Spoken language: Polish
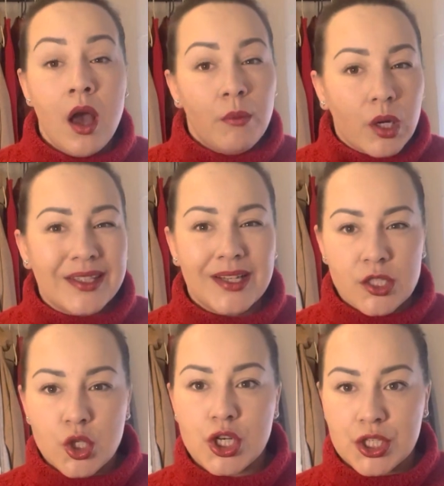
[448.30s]
Mogę
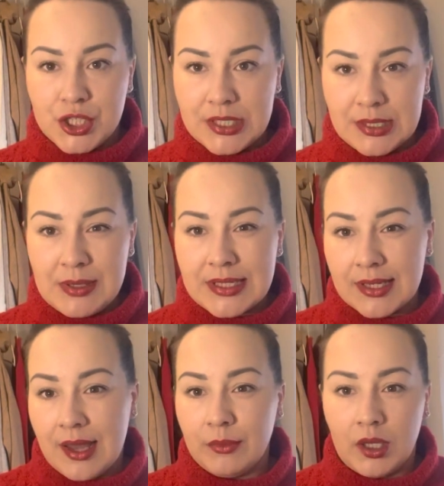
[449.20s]
teraz troszeczkę się z tymi
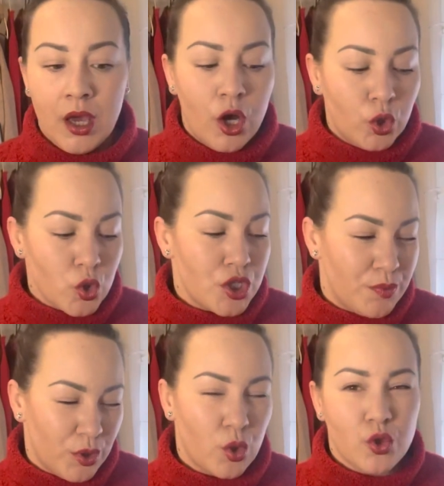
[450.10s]
cenami różnić,
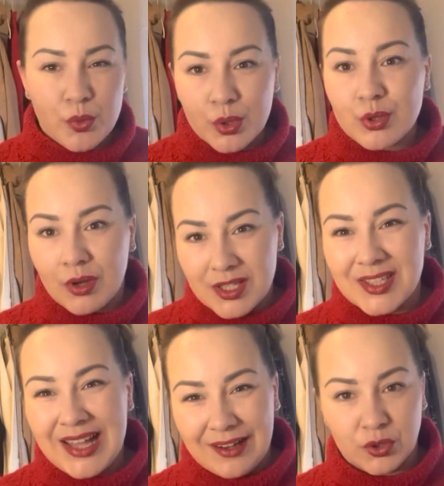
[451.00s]
bo to już było,
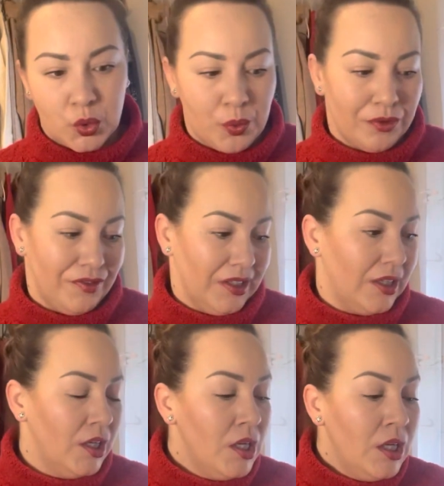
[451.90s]
słuchajcie, dawno
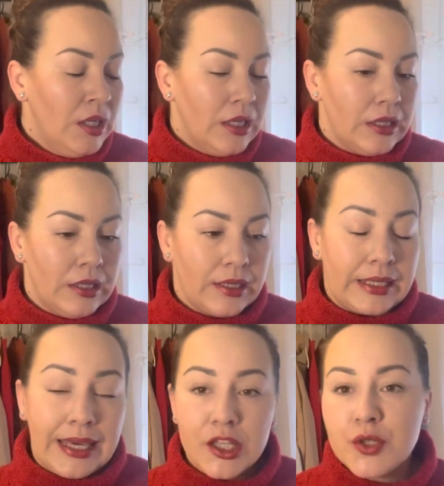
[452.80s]
kupowane. E,
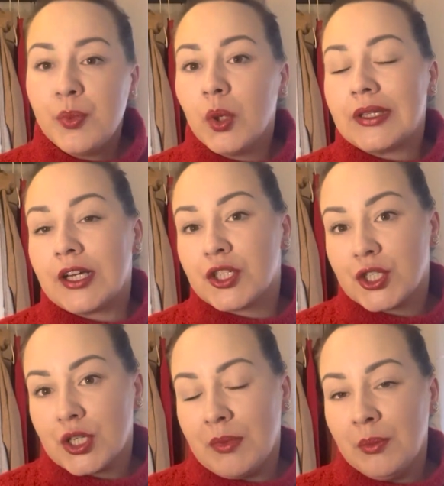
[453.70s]
kiedyś było tak, że
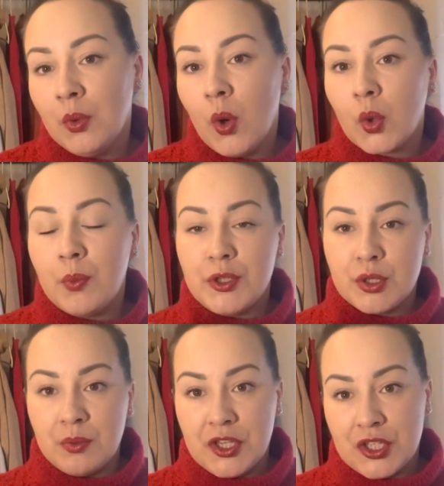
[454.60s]
trzeba było kupić,
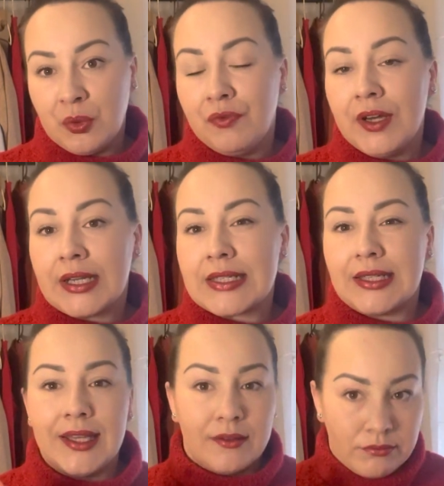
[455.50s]
żeby mieć ten kuferek za
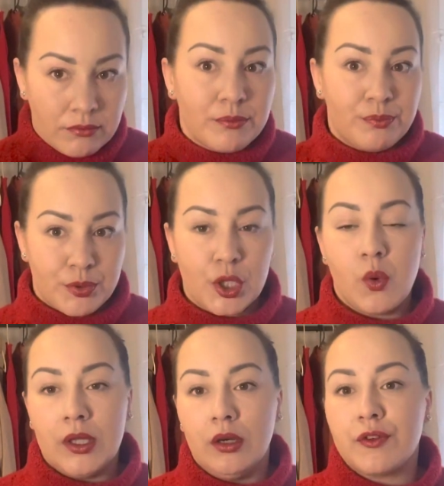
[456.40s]
te
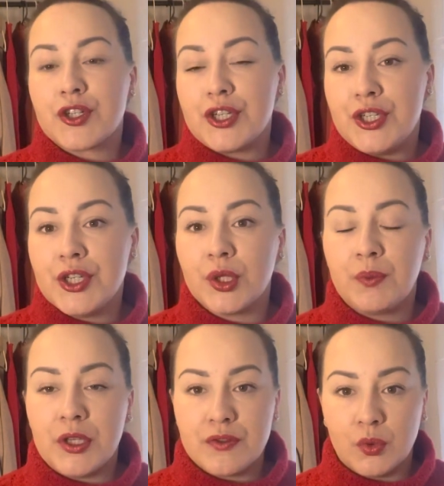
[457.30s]
przykładowo
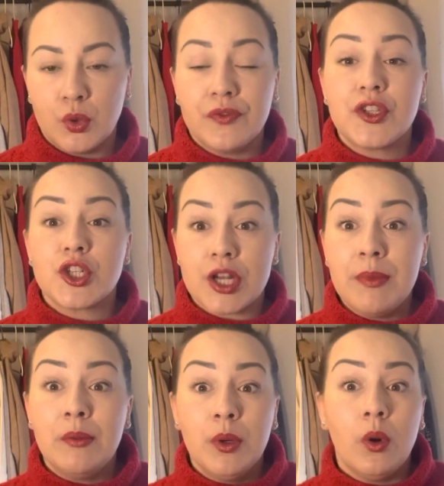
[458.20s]
65 funtów,
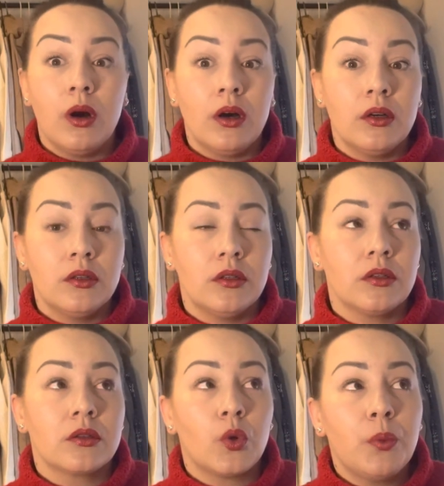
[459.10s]
trzeba było y,
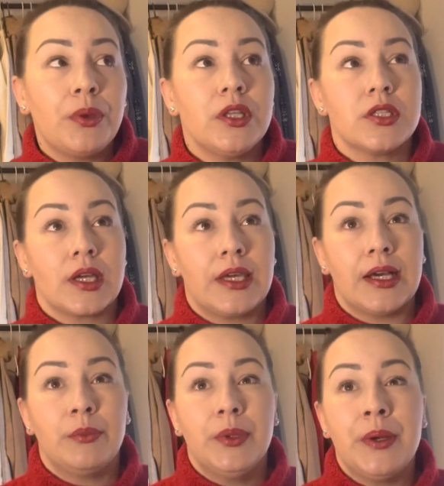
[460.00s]
kupić tak
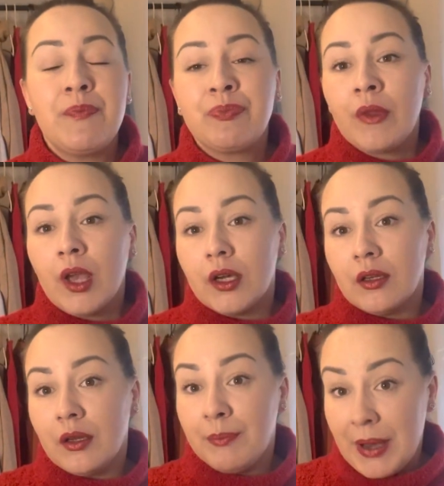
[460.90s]
jakby
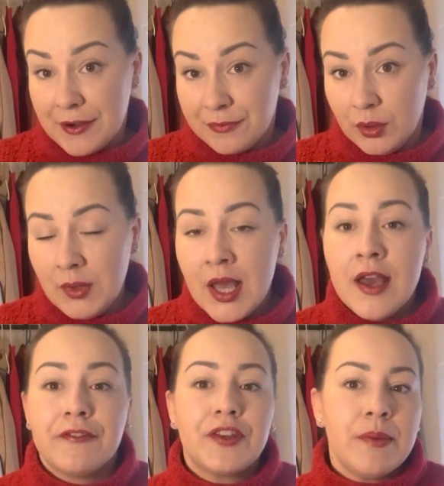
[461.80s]
Y, perfum.
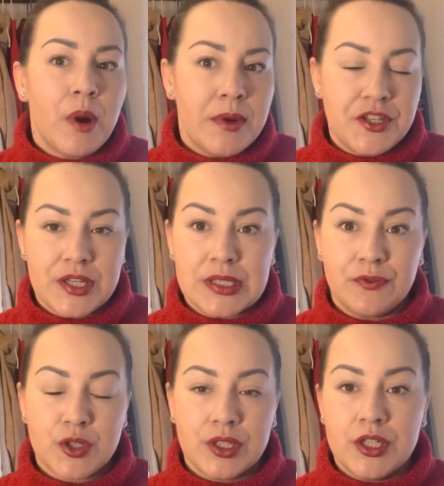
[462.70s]
W tym momencie
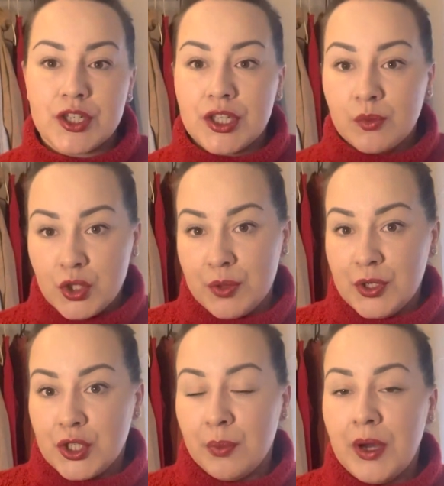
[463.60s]
stworzyli, że nie musi
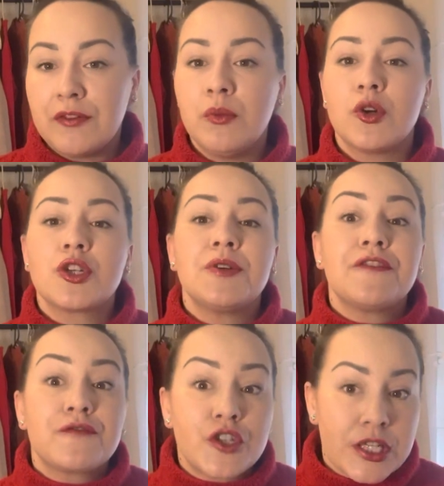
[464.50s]
być to perfum, może
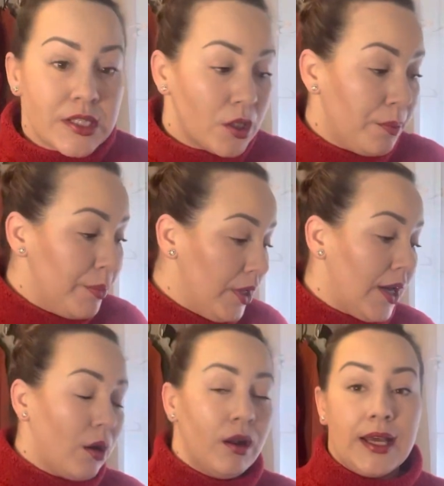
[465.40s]
być wszystko,
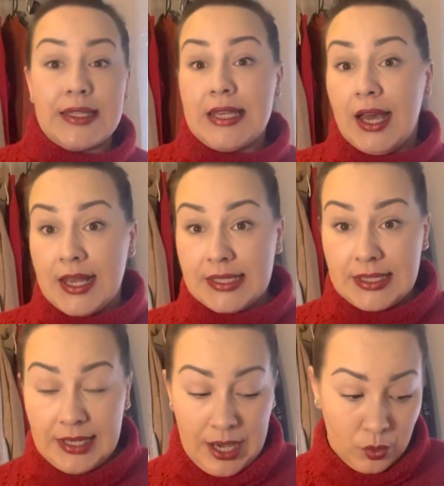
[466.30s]
byle kolekcja
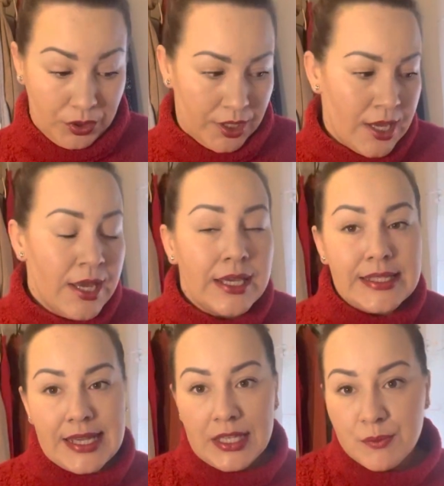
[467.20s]
Estee Lauder.
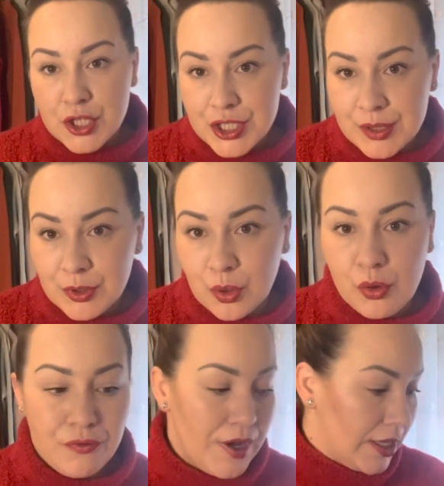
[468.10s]
I zanim przejdziemy do
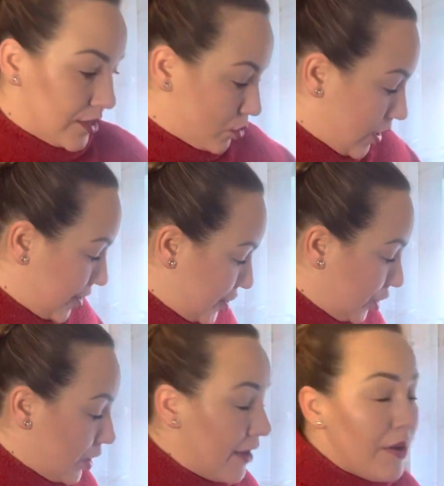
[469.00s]
kuferka, słuchajcie,
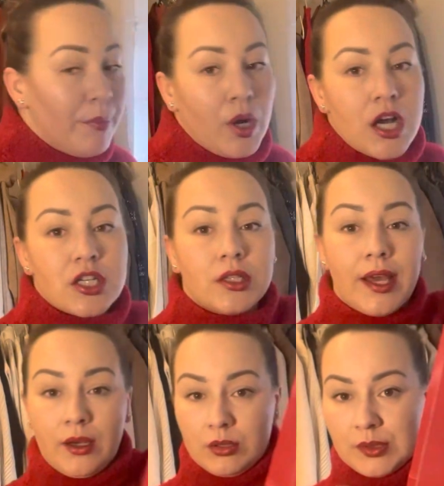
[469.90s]
to ja Wam pokażę
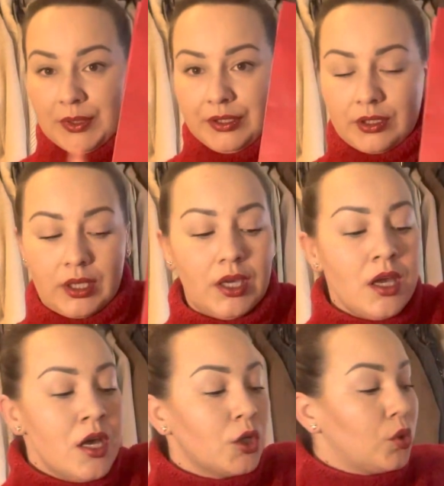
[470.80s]
te kosmetyki,
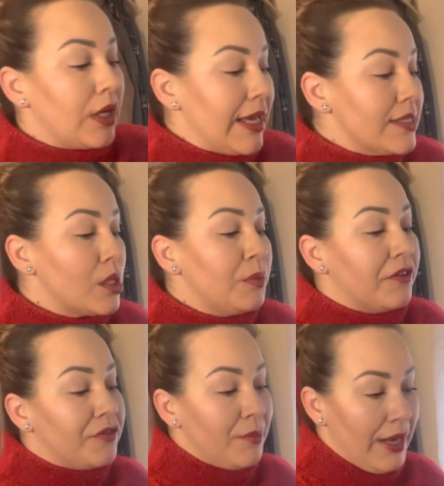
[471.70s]
które ja
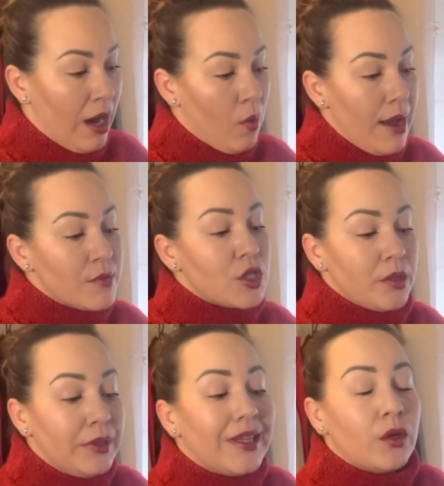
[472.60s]
sobie wybrałam,
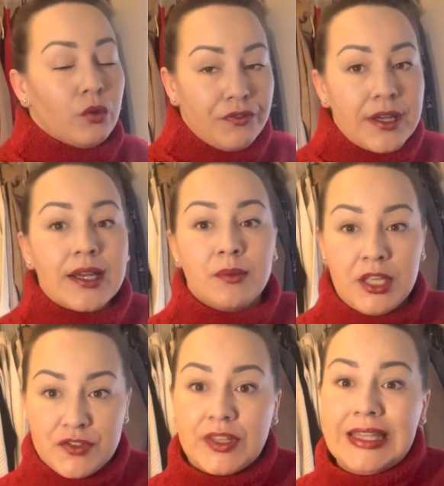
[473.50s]
żeby ten kuferek
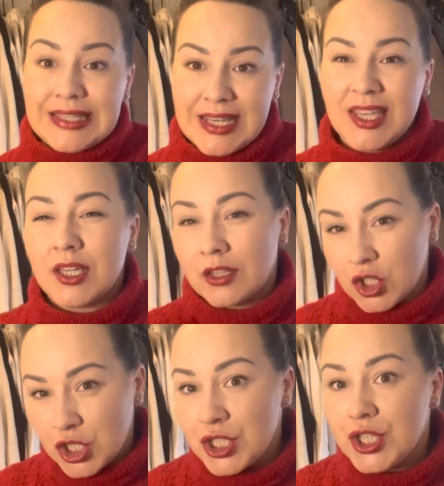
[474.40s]
mieć w tej cenie
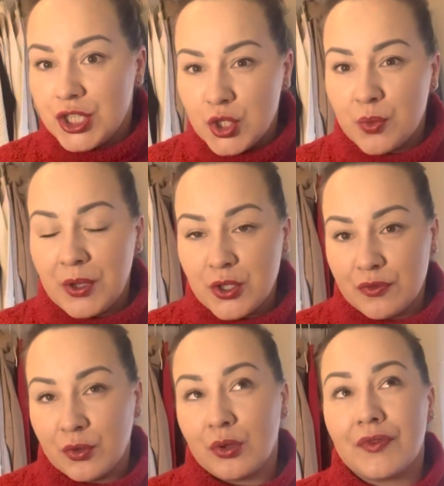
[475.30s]
tych 65
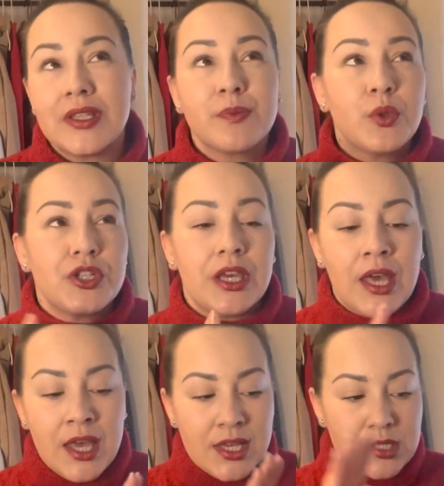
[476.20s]
funtów, więc później
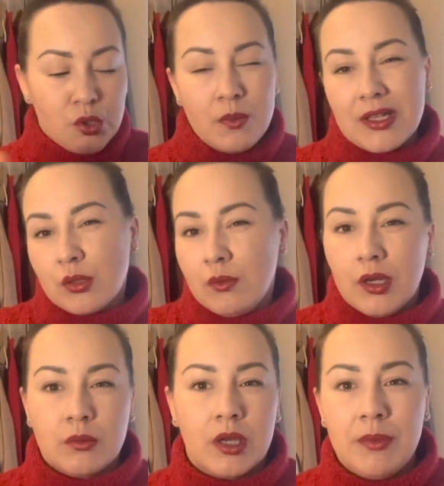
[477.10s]
suma
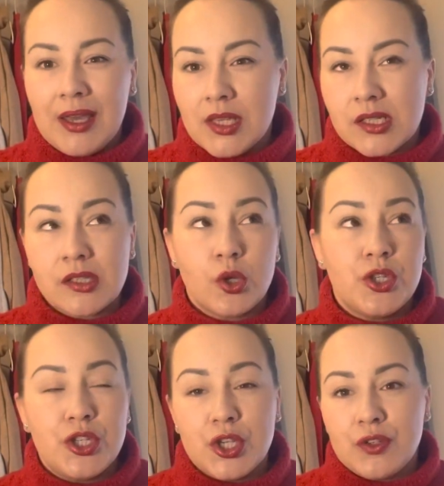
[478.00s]
summarum chyba jest
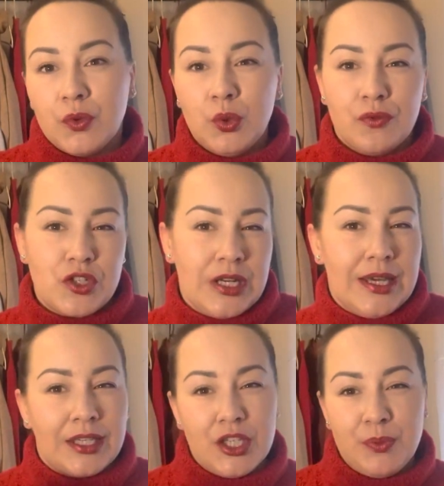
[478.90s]
110 funtów, czyli jakieś